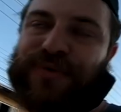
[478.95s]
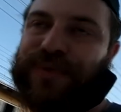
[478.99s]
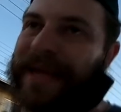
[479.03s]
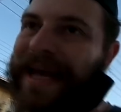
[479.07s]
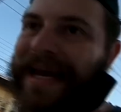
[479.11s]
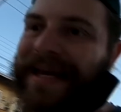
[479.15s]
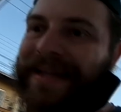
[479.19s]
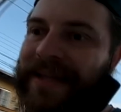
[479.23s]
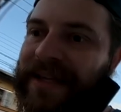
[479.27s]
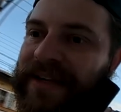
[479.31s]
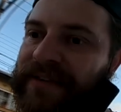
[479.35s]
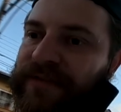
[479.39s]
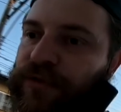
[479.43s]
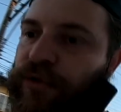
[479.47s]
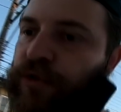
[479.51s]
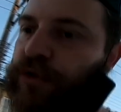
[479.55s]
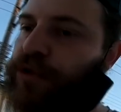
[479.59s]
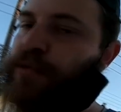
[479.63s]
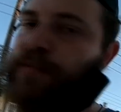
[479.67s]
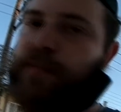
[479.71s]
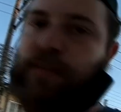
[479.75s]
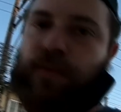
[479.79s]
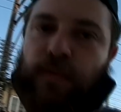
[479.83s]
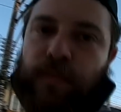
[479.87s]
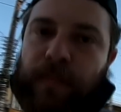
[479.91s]
nada. Ele ficou,
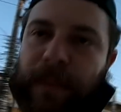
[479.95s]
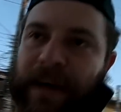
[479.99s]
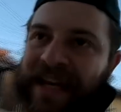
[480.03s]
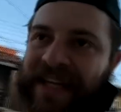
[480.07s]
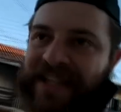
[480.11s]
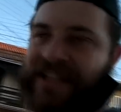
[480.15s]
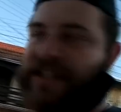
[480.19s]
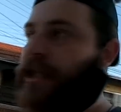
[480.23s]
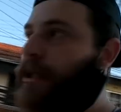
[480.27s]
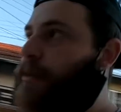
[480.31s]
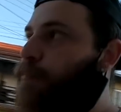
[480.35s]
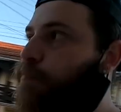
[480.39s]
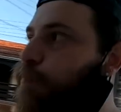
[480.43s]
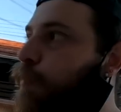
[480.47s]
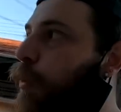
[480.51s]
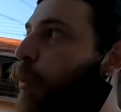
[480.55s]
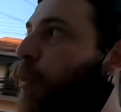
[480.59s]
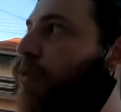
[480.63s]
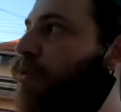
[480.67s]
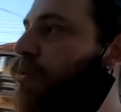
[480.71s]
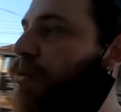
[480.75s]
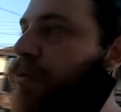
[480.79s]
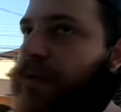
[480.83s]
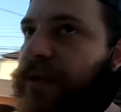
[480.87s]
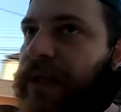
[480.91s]
tipo, parece que
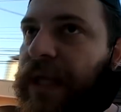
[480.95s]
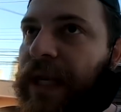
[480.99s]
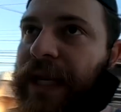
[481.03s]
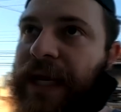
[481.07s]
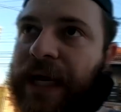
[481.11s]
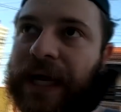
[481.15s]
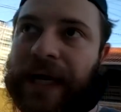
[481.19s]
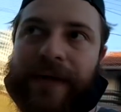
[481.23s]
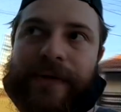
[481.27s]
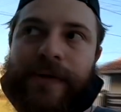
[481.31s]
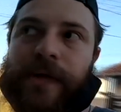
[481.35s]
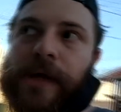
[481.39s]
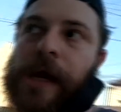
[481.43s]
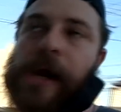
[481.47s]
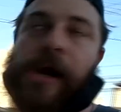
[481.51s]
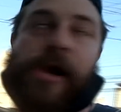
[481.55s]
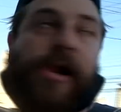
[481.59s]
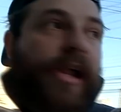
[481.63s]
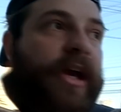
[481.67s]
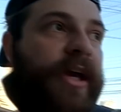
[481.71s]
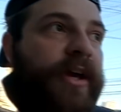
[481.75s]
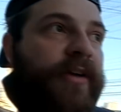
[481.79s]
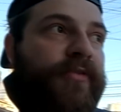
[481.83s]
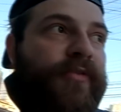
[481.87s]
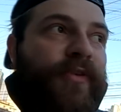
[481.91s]
puto, tá ligado?
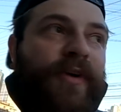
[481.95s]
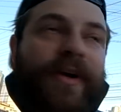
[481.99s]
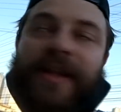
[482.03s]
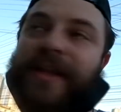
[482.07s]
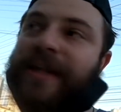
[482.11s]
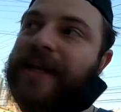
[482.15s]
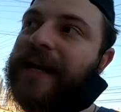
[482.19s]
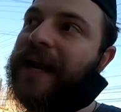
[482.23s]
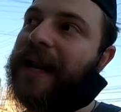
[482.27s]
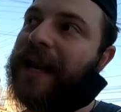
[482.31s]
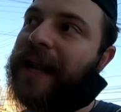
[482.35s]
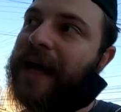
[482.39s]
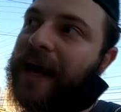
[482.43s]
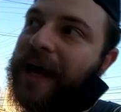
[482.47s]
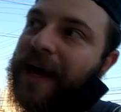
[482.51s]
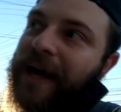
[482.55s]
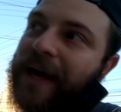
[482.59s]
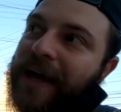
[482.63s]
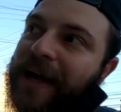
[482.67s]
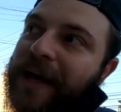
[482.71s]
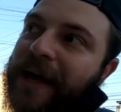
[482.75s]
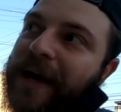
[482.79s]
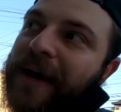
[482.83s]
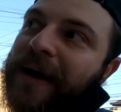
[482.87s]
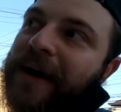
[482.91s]
Eu vou entrar lá
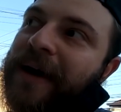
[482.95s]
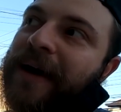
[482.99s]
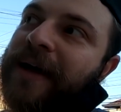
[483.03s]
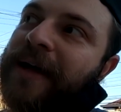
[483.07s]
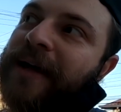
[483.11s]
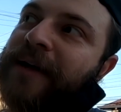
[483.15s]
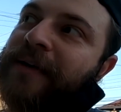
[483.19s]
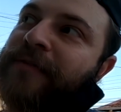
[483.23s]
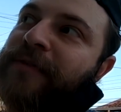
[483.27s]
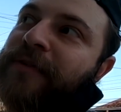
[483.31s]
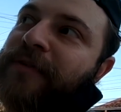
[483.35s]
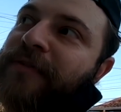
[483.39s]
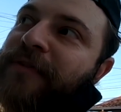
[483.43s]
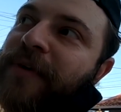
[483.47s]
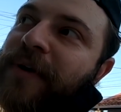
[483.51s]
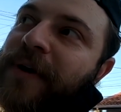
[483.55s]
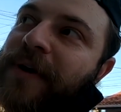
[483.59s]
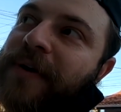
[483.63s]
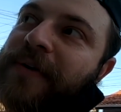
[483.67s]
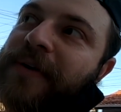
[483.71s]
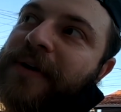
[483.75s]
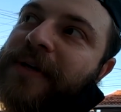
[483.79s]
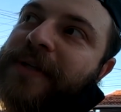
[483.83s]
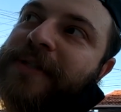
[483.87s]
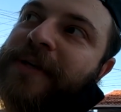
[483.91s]
e vou ver uma
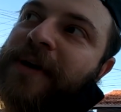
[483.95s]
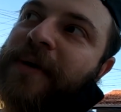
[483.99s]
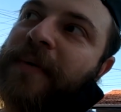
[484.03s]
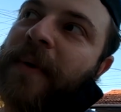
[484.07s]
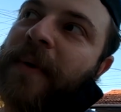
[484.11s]
coisa. Ó,